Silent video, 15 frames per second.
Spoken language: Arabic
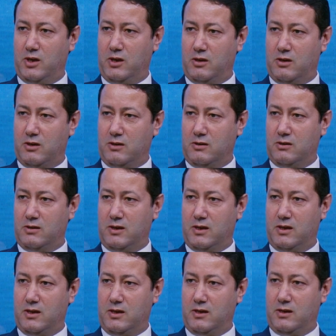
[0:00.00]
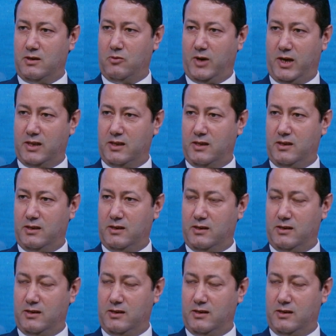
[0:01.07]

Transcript: هي الأرض واحدة